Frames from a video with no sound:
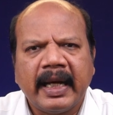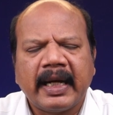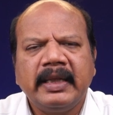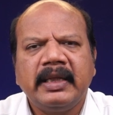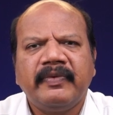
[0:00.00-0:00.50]

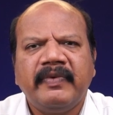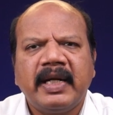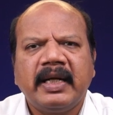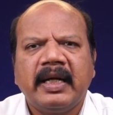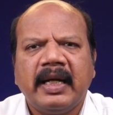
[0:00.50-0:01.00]
இரண்டு
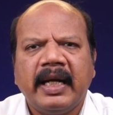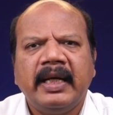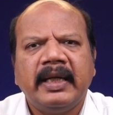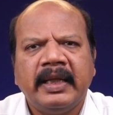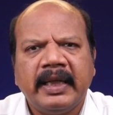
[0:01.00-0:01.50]
விறகுகளை
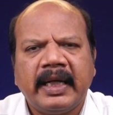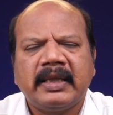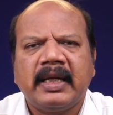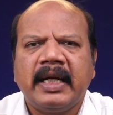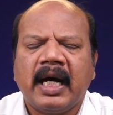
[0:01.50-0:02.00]
இந்த
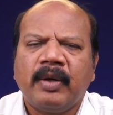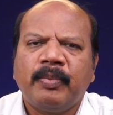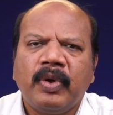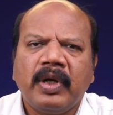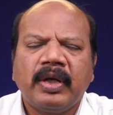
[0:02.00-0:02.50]
இடத்துல
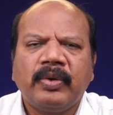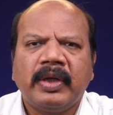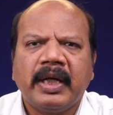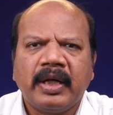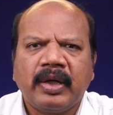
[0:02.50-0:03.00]
நாங்கள் பொறுக்கி
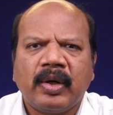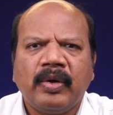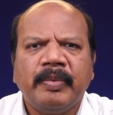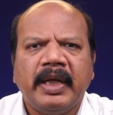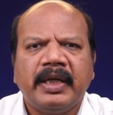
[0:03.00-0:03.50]
கொண்டு
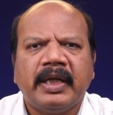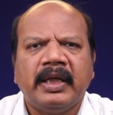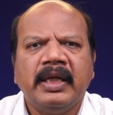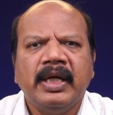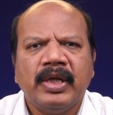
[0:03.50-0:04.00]
இருக்கிறோம் என்று
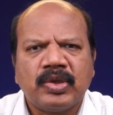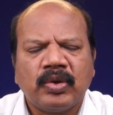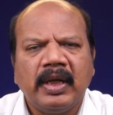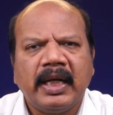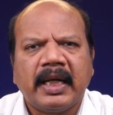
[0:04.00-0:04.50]

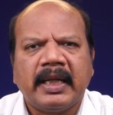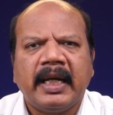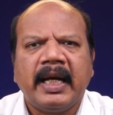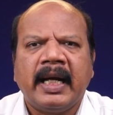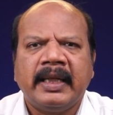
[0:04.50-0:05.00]

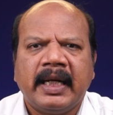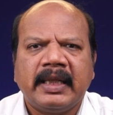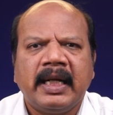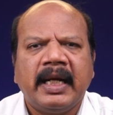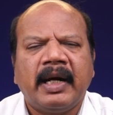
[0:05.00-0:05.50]
சொல்லுகிறதை அந்த
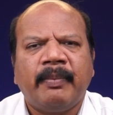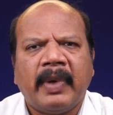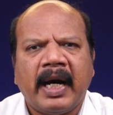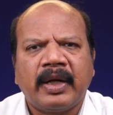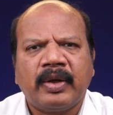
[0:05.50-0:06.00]
இடத்துல
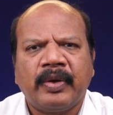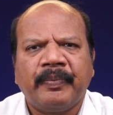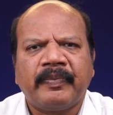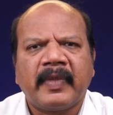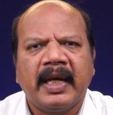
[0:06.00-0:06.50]
நாம்
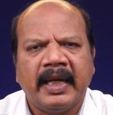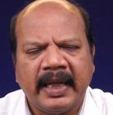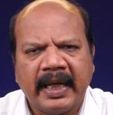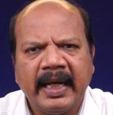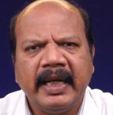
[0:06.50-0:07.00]
பார்க்கிறோம்
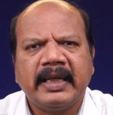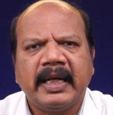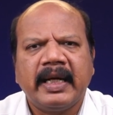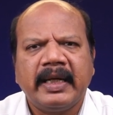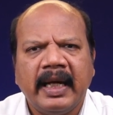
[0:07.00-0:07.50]
இதை
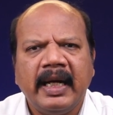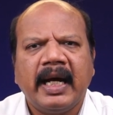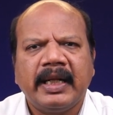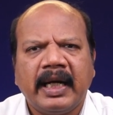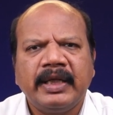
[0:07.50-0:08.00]
கேட்ட
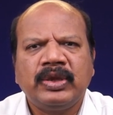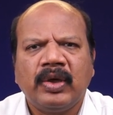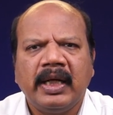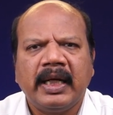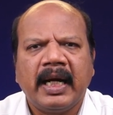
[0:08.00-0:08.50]
எலியாதான்
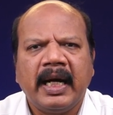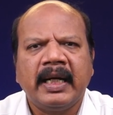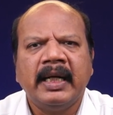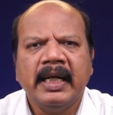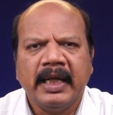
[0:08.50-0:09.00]

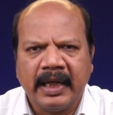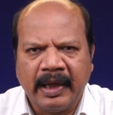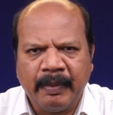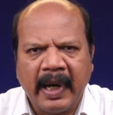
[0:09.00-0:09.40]
சொல்லுகிறான் நீ